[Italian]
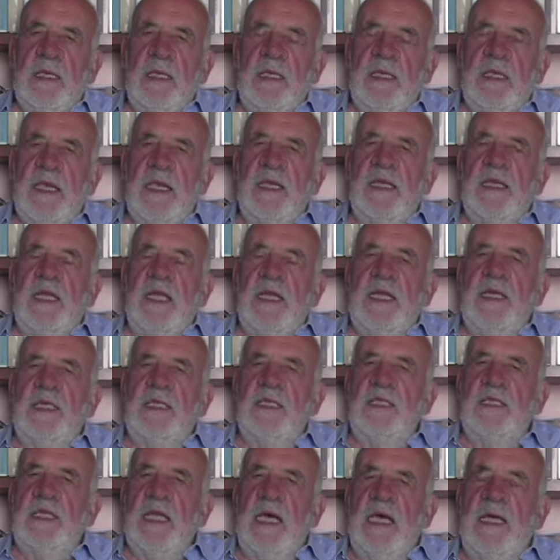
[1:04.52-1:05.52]
che in
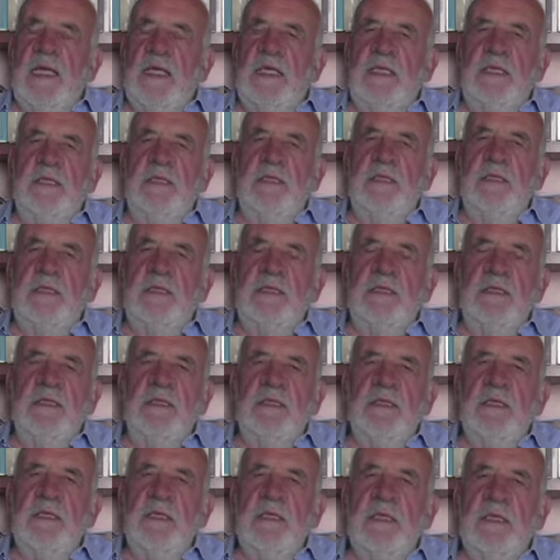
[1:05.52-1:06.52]
realtà
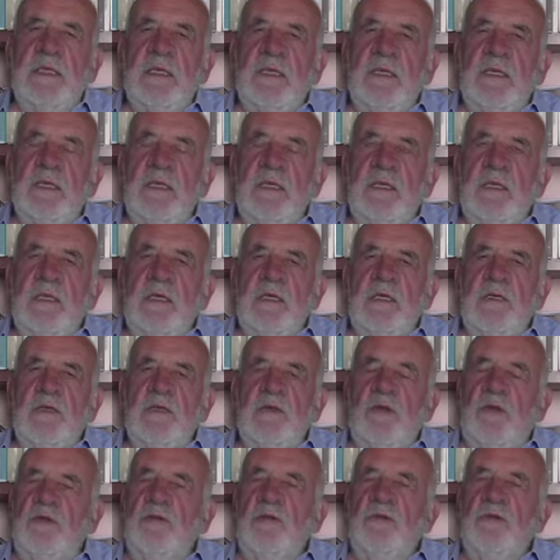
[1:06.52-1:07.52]

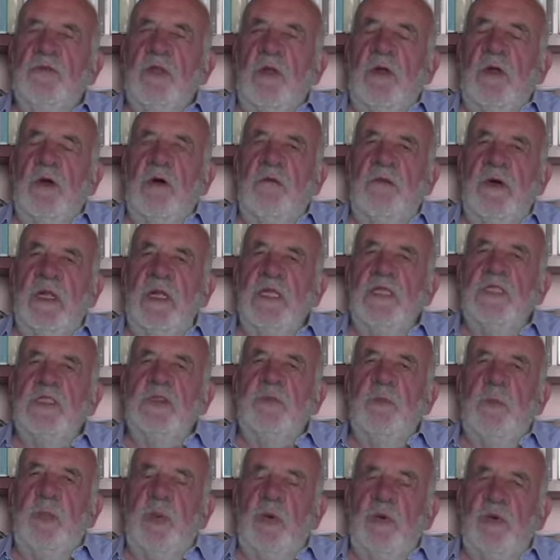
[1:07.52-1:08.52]
non trova
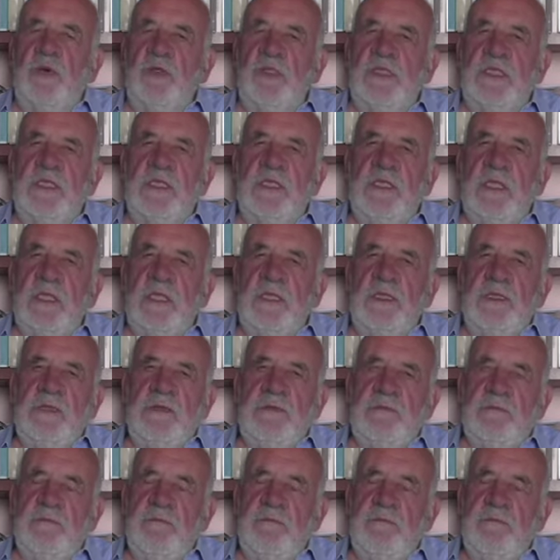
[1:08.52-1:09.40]
risposte